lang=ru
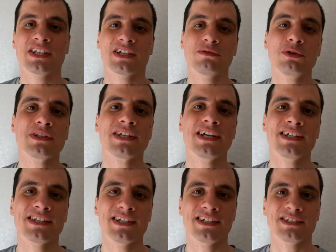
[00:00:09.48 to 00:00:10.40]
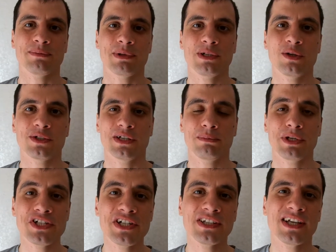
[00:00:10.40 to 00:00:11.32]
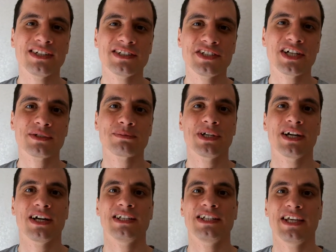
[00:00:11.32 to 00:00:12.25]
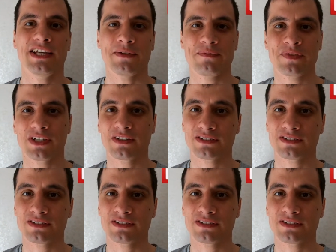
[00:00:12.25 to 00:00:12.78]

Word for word: Так вот, на это есть определенная причина, и сейчас мы о ней